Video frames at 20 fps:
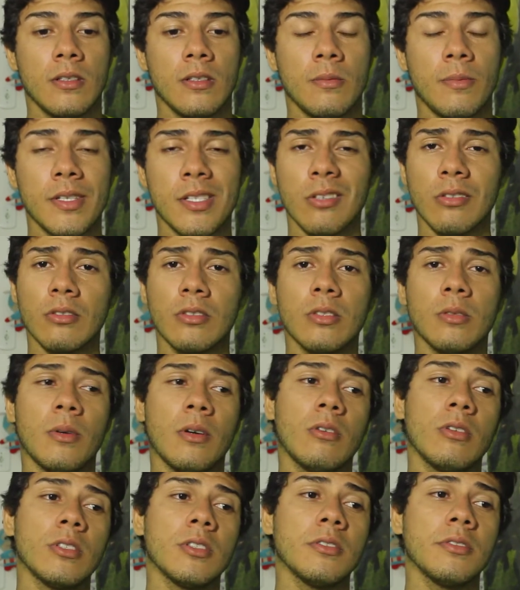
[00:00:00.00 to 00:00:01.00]
Mas aconteceu uma
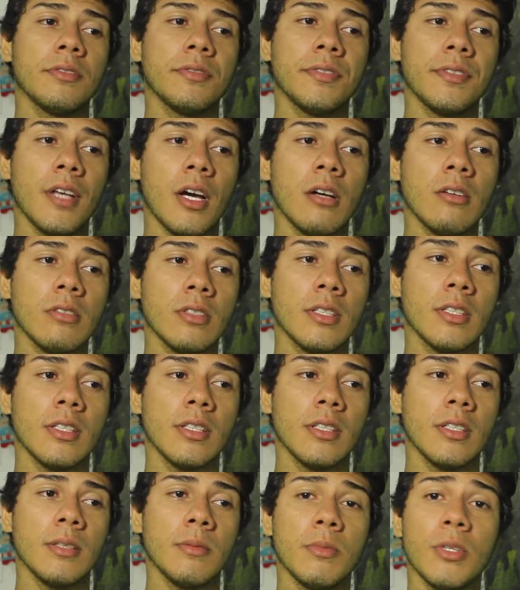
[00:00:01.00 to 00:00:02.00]
coisa no final que
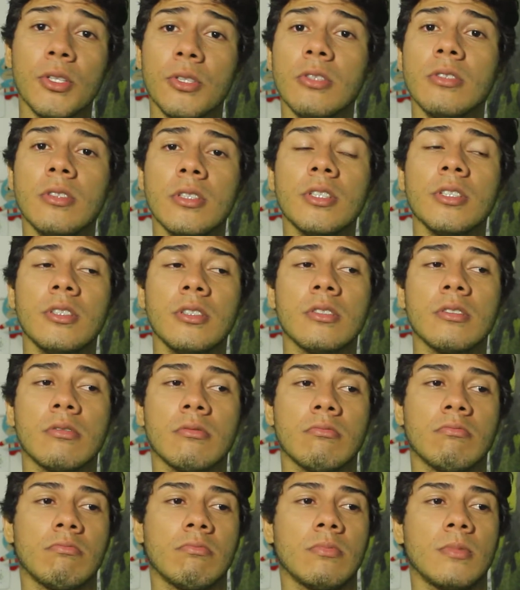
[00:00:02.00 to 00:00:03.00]
deixou triste.
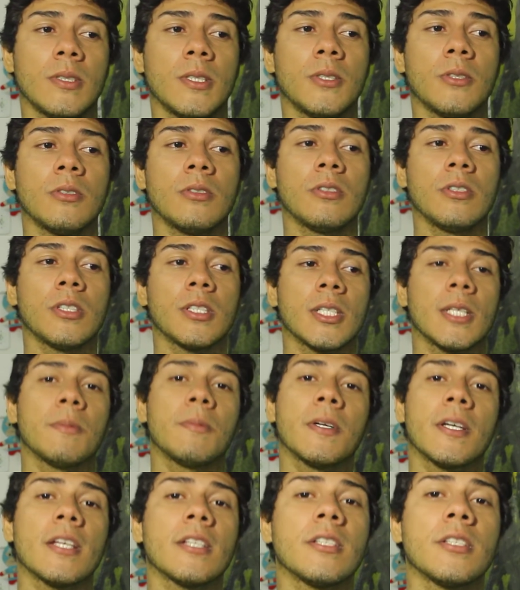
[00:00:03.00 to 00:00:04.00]
deixou triste, né?
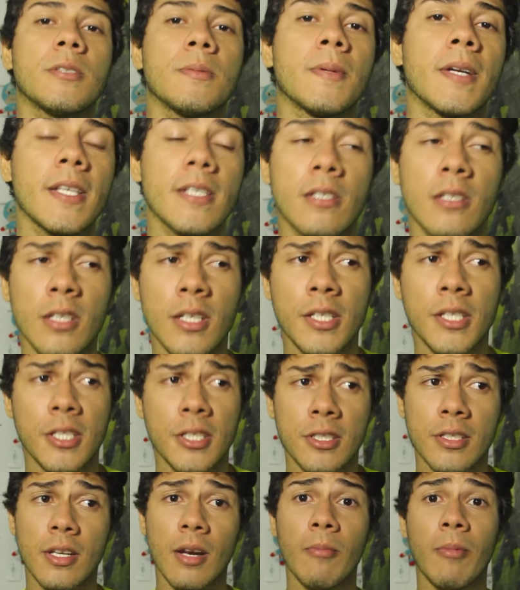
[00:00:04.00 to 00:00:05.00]
Porque a gente brasileiro, a
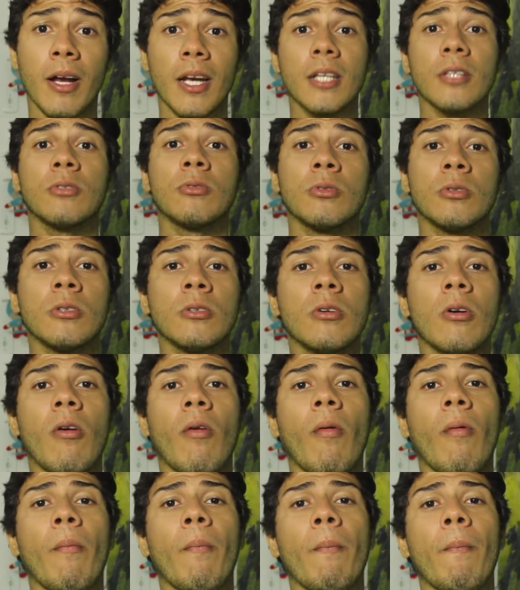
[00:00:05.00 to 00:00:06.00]
gente trabalha duro
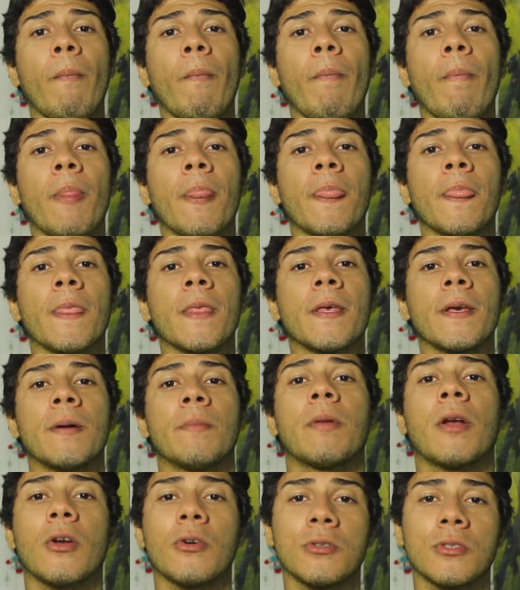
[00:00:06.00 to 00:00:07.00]

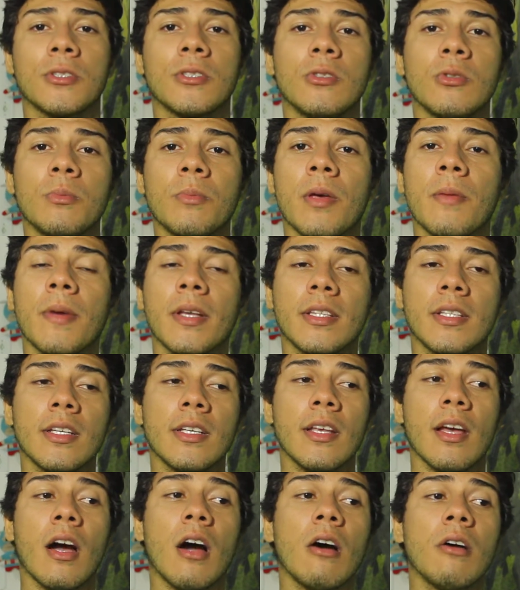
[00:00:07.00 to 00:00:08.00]
para conseguir um bem
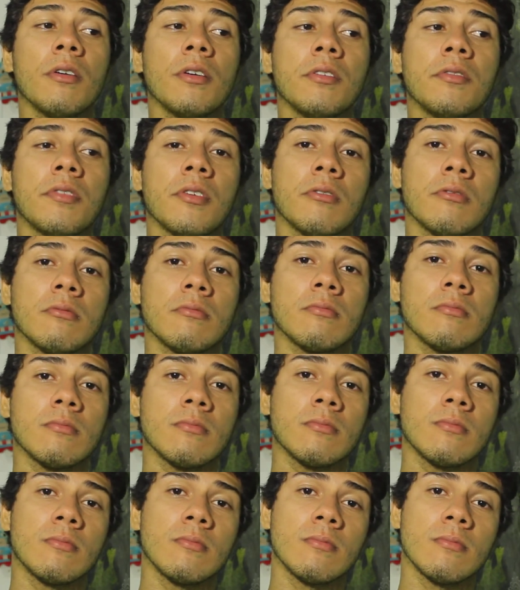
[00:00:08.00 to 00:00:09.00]
material e vem um
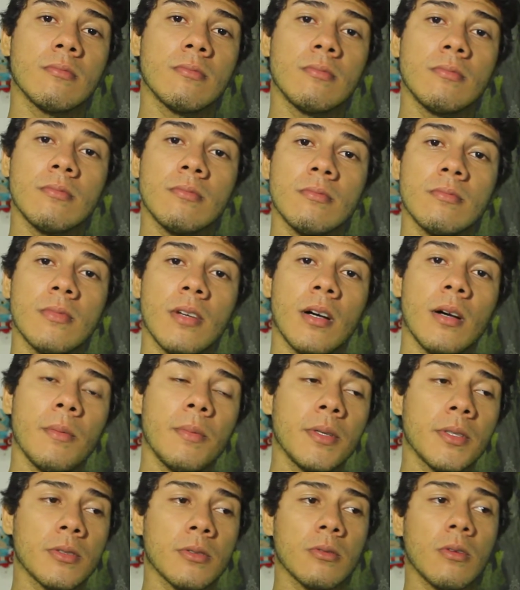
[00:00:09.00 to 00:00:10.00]

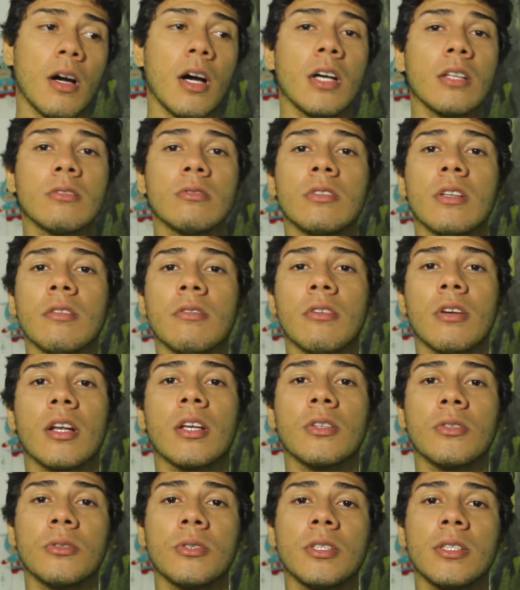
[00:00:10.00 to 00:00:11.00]
abençoado,
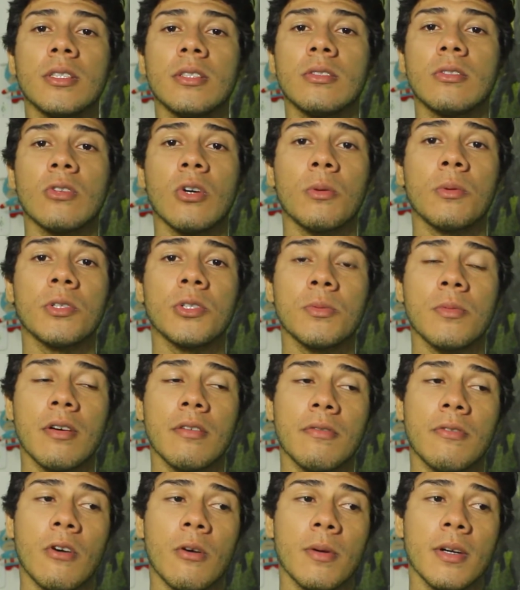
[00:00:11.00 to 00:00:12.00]
devorador e toma de uma
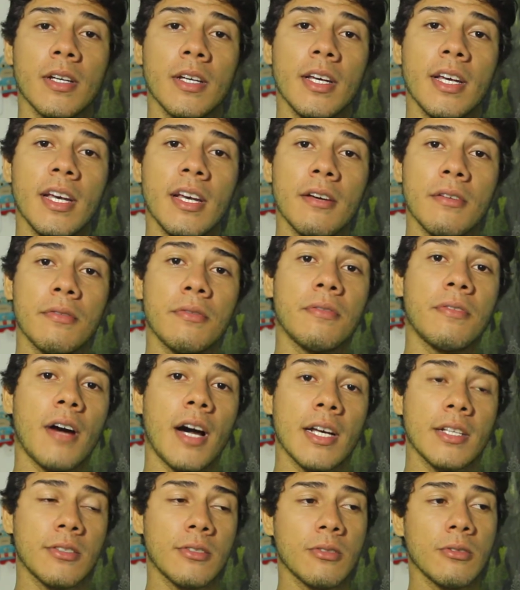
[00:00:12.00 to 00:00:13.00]
forma
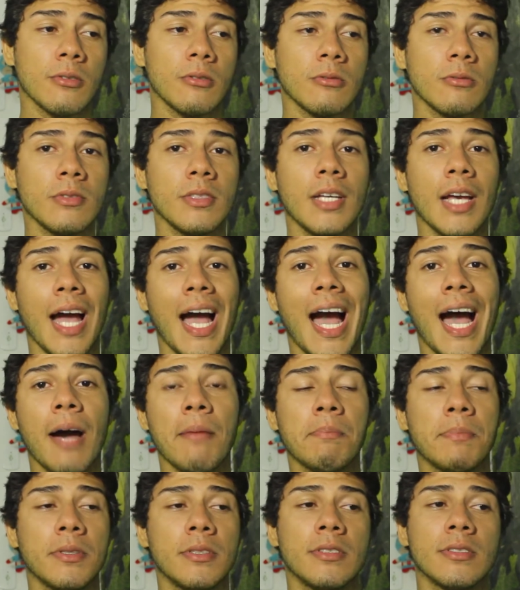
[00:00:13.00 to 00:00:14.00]
fácil e
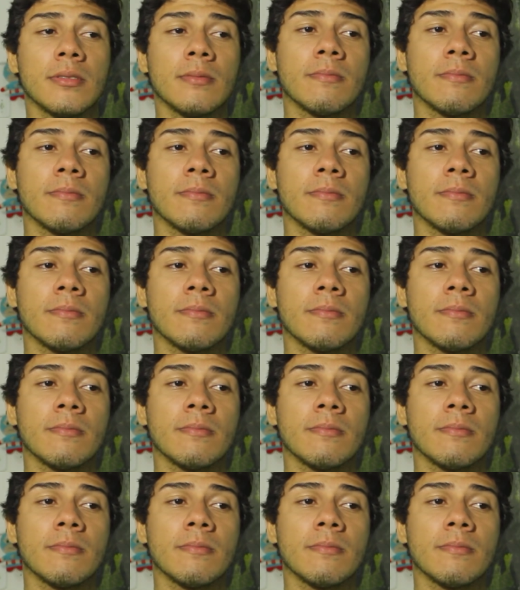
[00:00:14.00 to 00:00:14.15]
rápida.